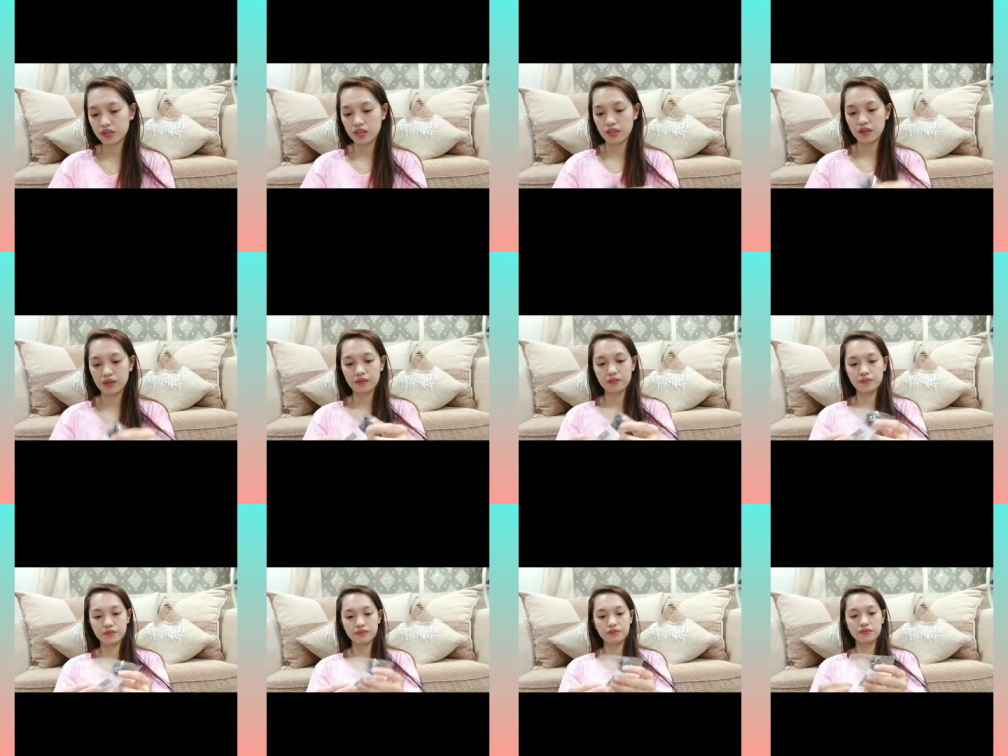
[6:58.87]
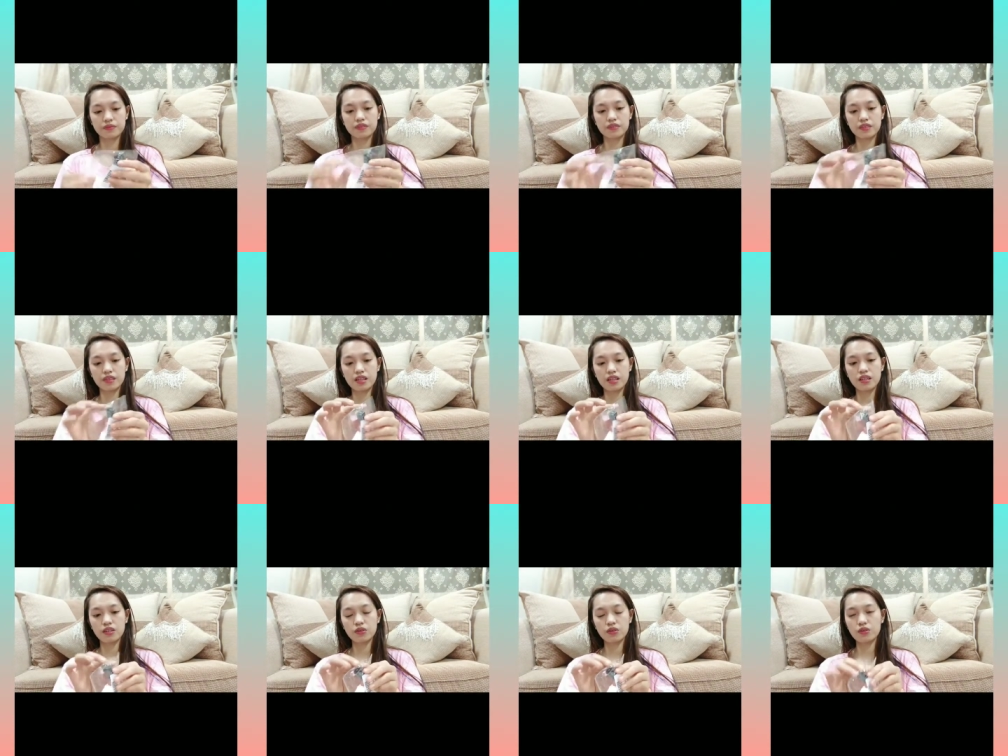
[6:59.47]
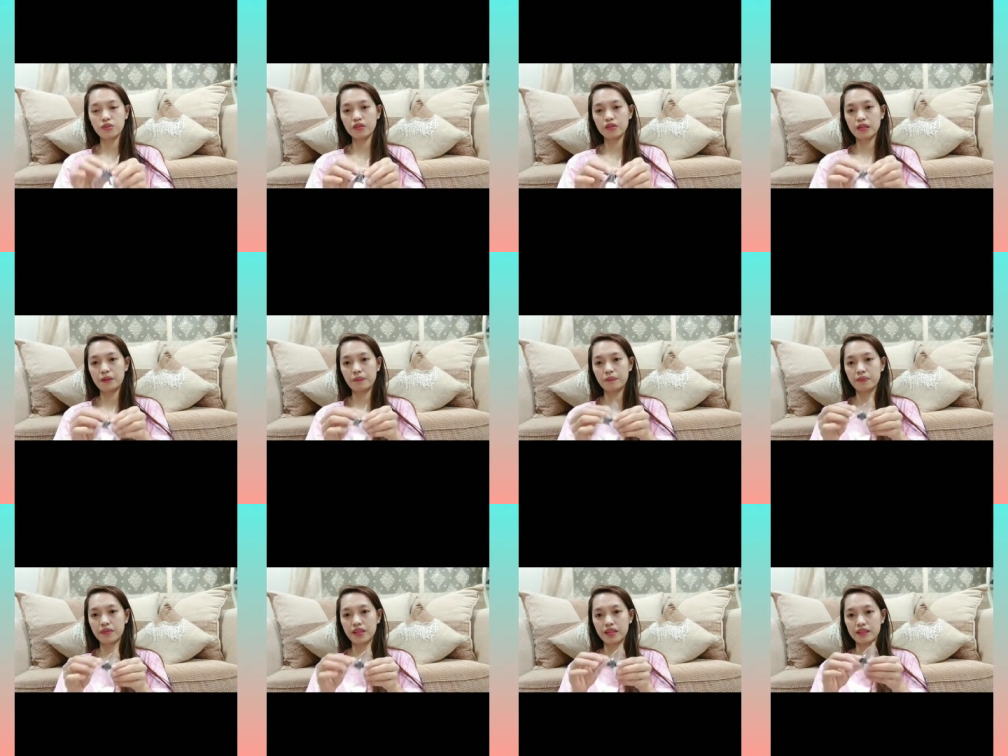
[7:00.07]
siya. Ganito yung lip
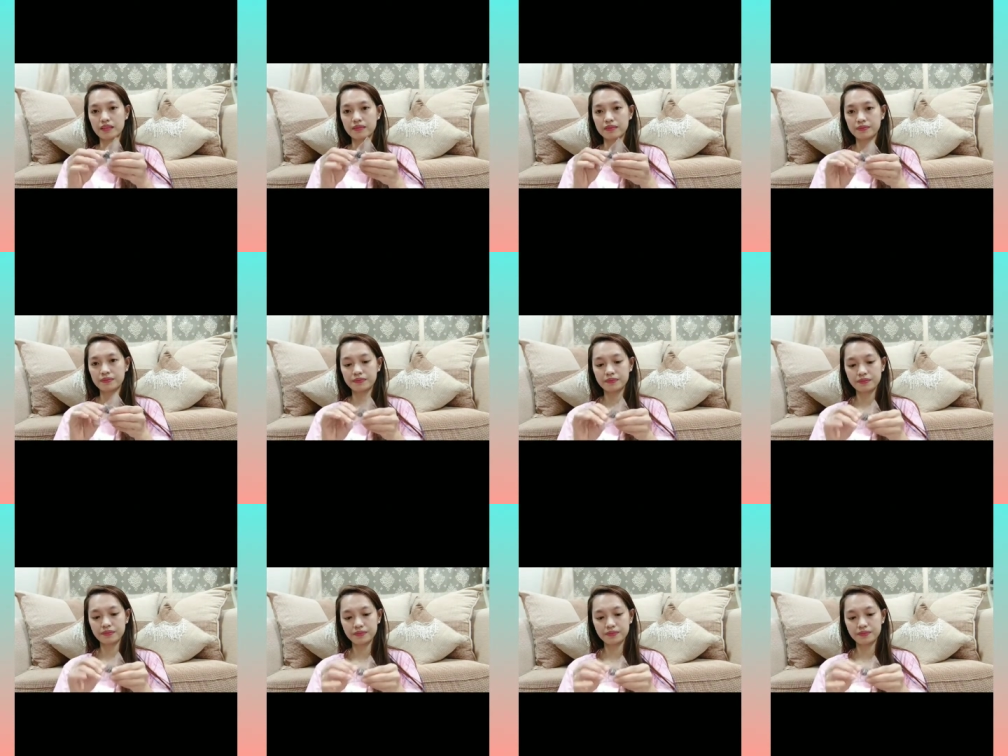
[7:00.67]
tint.